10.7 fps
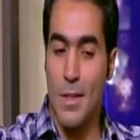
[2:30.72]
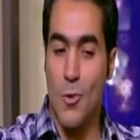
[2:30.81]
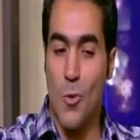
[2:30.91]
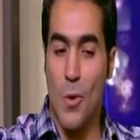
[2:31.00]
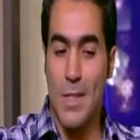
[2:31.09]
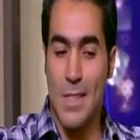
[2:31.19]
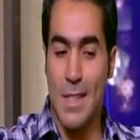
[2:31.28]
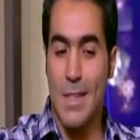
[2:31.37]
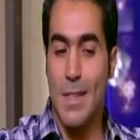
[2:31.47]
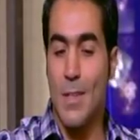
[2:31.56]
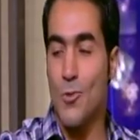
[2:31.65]
كويس
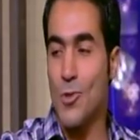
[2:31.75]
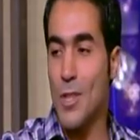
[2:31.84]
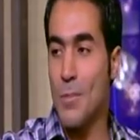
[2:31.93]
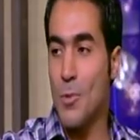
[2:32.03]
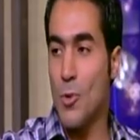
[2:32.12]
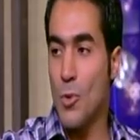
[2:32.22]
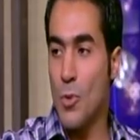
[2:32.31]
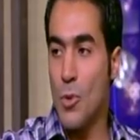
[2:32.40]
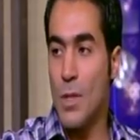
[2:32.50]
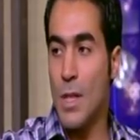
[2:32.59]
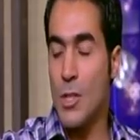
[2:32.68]
جدا واشتغلت بكل
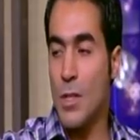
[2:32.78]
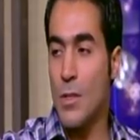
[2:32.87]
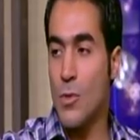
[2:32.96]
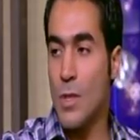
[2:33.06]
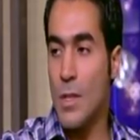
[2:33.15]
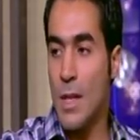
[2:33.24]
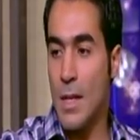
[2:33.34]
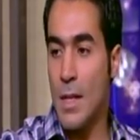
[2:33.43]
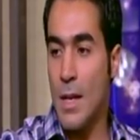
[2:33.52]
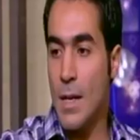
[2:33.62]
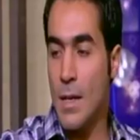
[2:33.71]
جهد عشان نوصل ان احنا
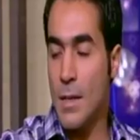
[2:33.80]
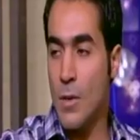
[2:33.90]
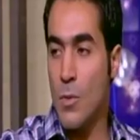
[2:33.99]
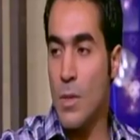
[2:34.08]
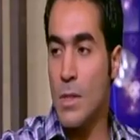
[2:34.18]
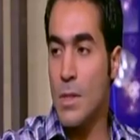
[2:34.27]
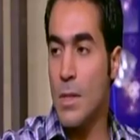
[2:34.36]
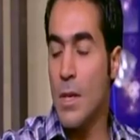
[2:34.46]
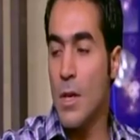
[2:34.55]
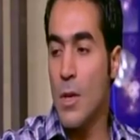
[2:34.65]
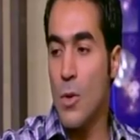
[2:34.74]
نحقق دوت
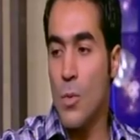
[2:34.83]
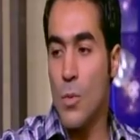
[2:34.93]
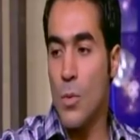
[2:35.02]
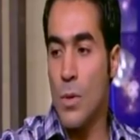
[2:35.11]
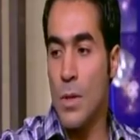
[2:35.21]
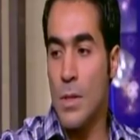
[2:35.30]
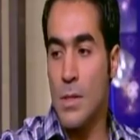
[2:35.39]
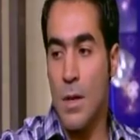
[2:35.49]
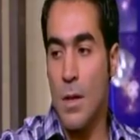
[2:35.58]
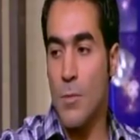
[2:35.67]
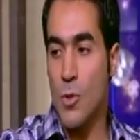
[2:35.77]

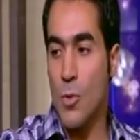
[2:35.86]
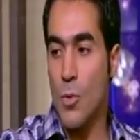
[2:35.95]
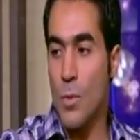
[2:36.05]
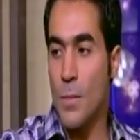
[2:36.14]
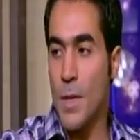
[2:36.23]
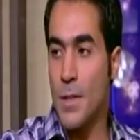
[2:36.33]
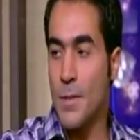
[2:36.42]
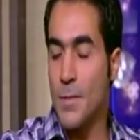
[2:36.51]
وصراحه بشكرهم يعني